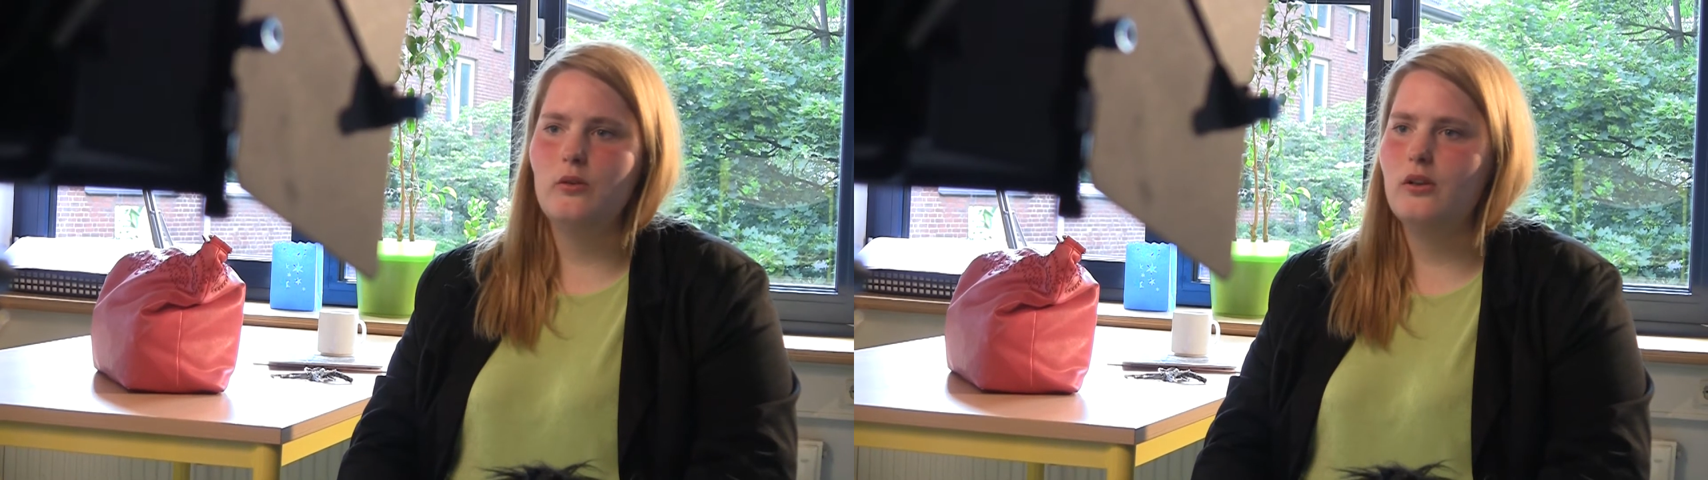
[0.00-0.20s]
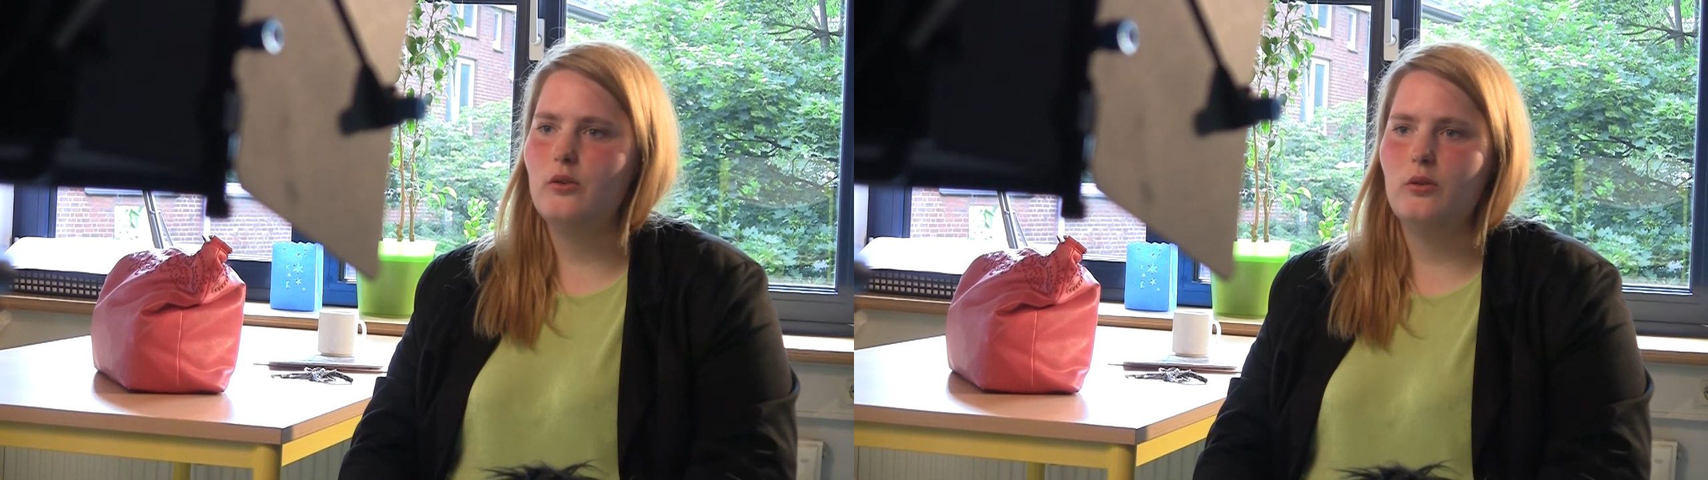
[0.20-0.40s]

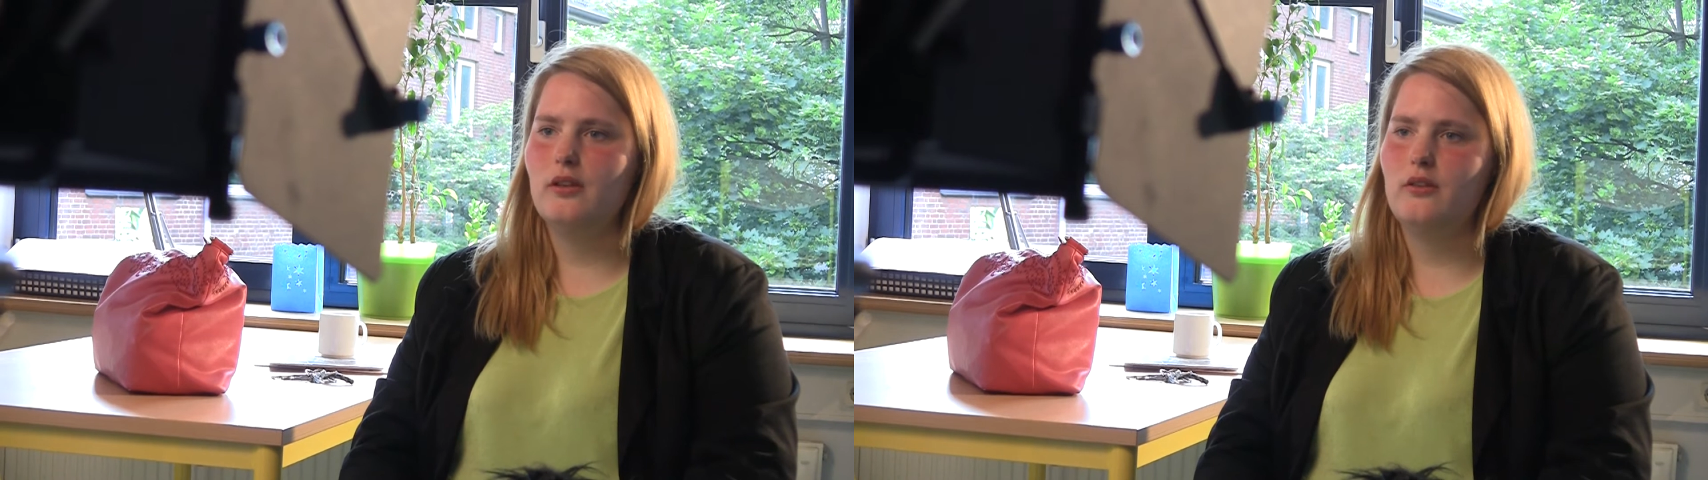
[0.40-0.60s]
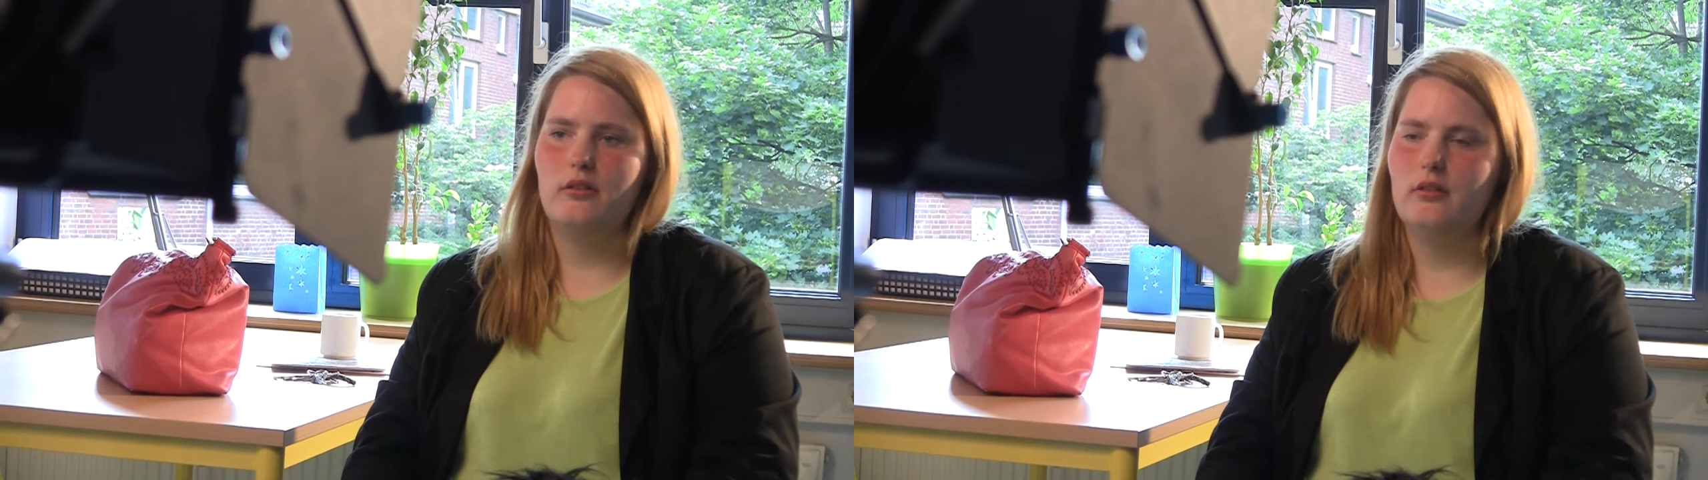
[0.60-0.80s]
oder so,
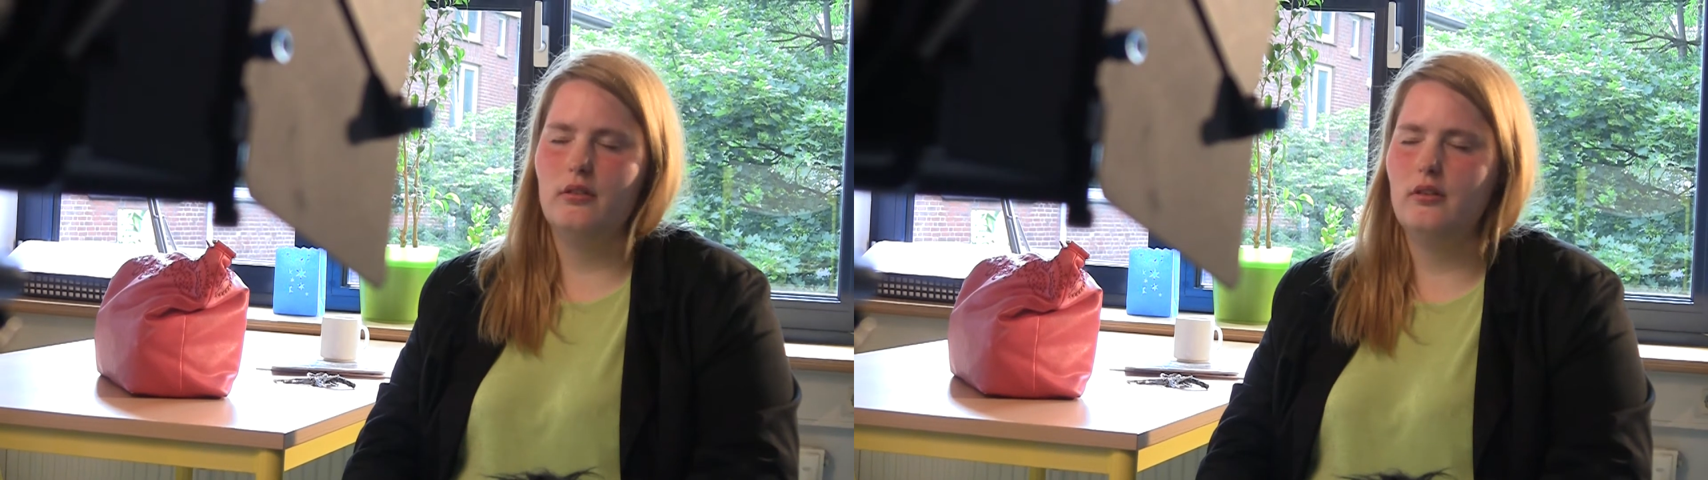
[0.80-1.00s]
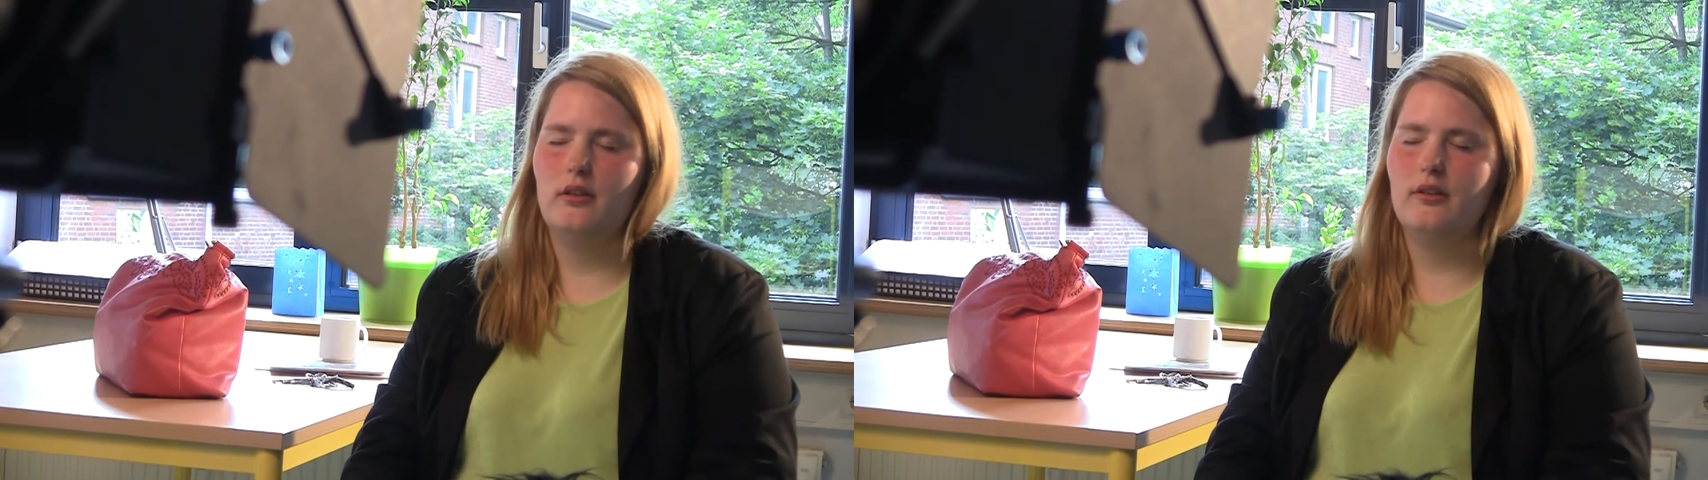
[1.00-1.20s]

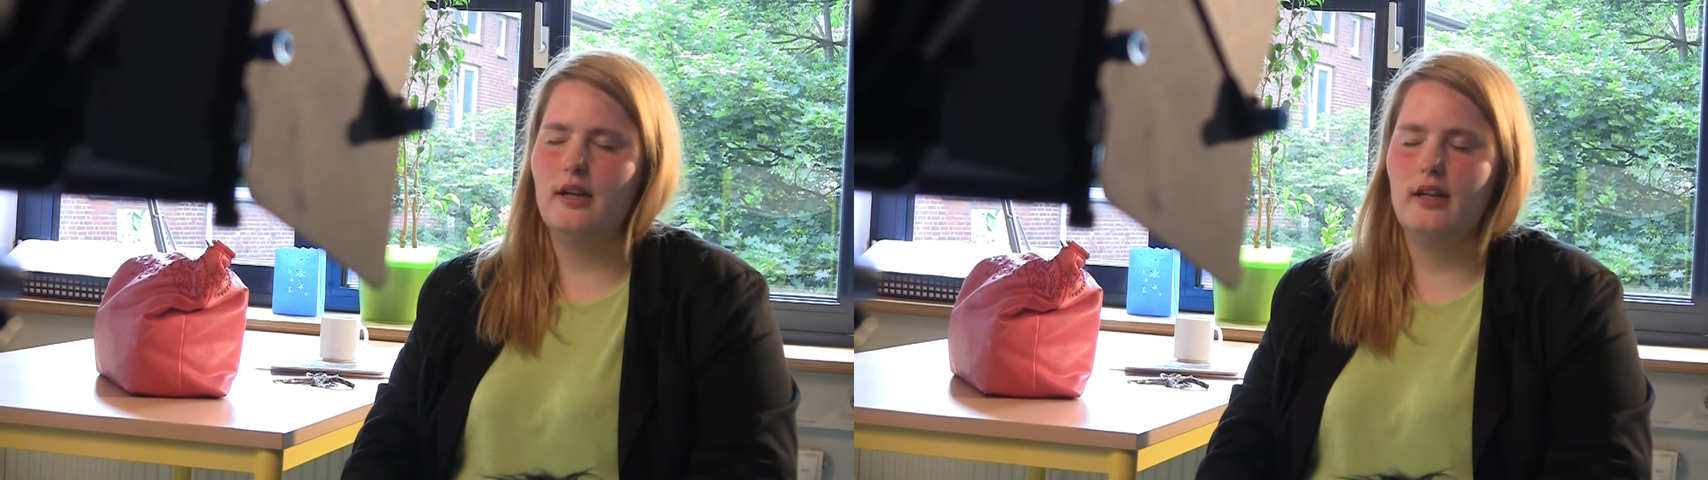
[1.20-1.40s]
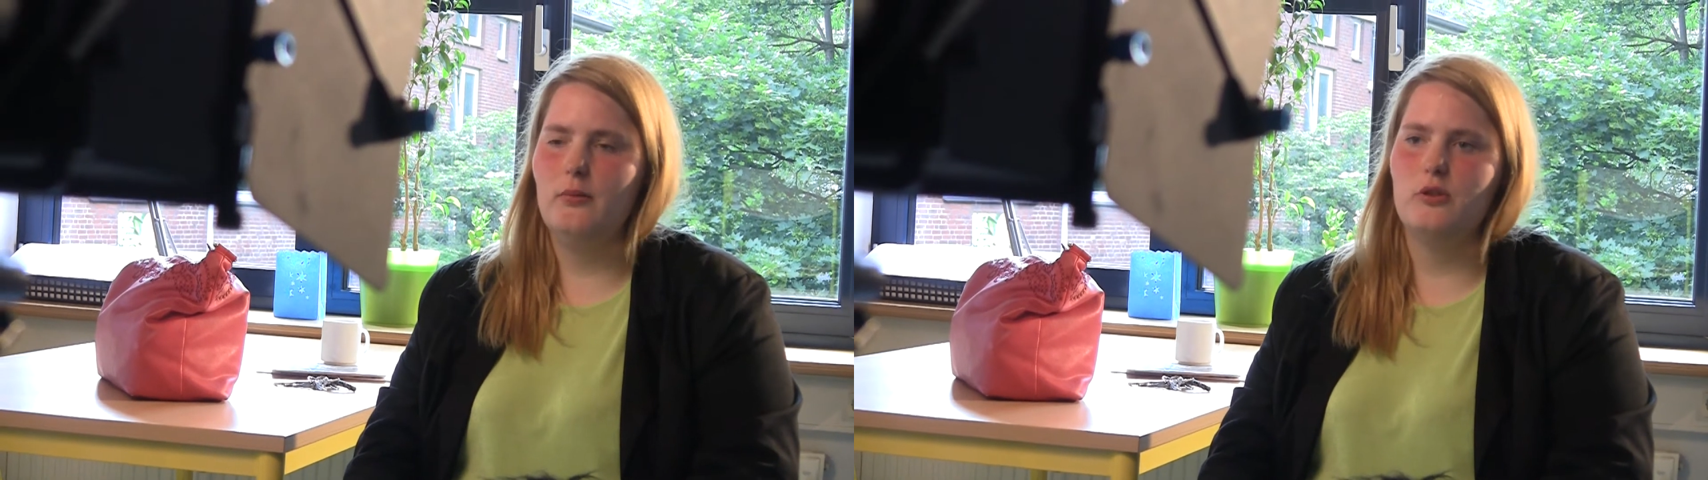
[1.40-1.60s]
das ist gar
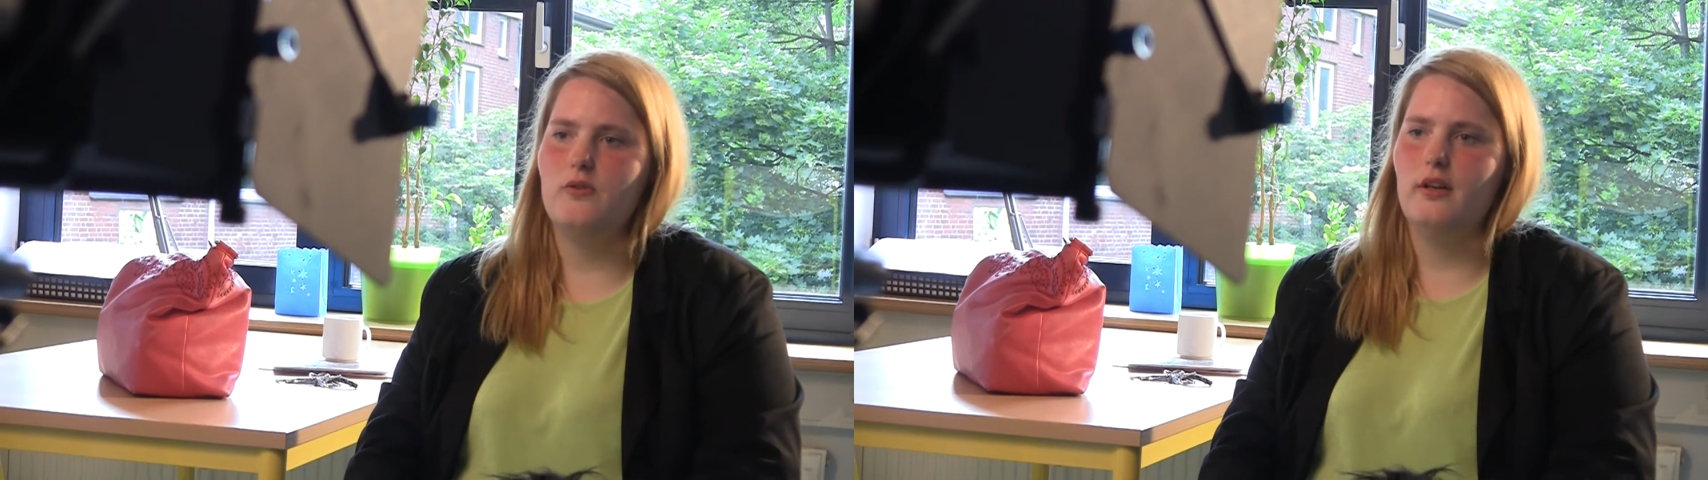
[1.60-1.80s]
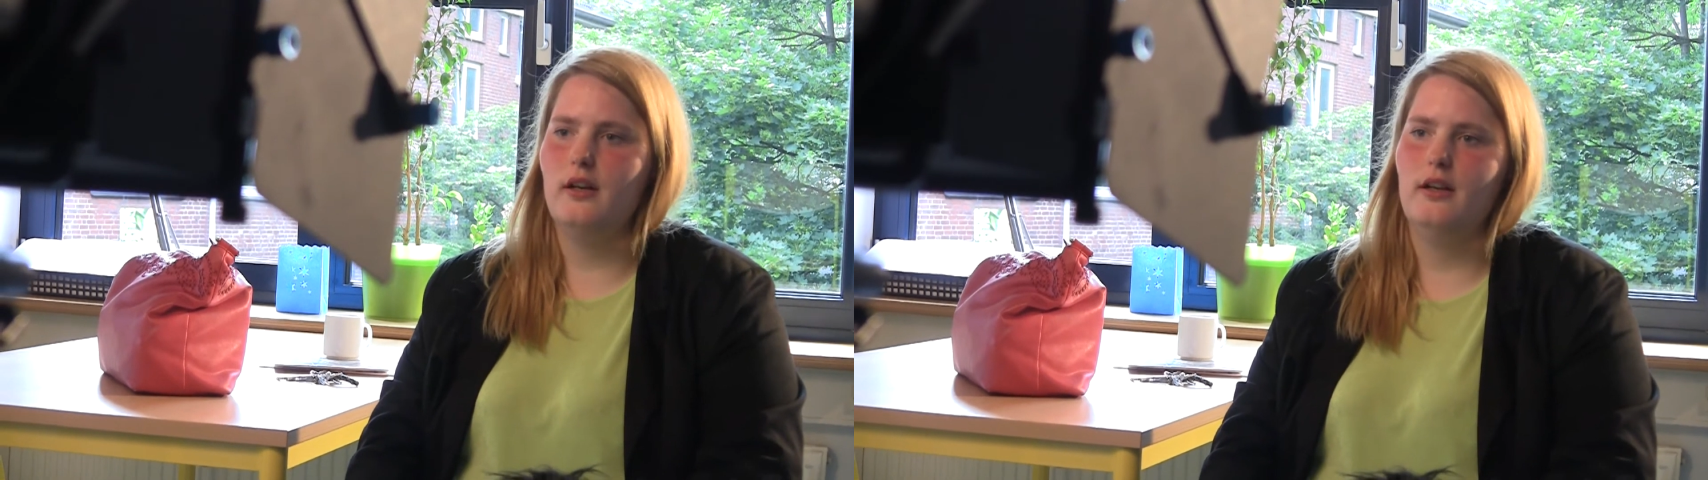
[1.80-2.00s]
nicht mehr
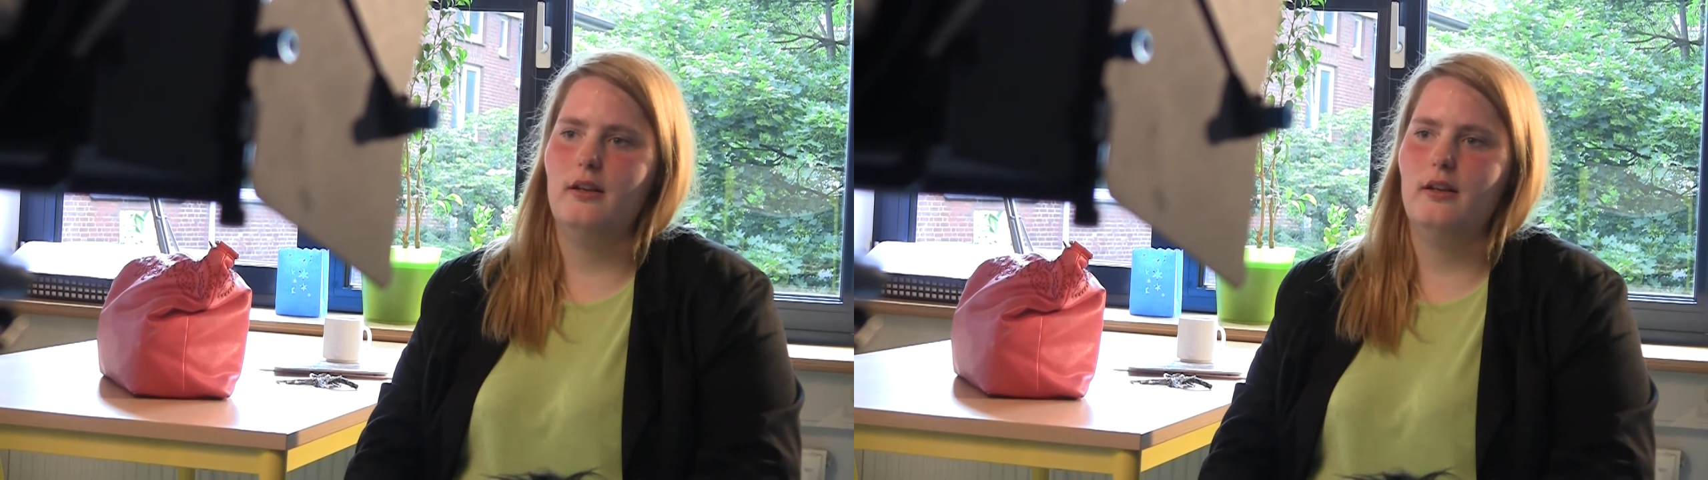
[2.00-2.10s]
schwer.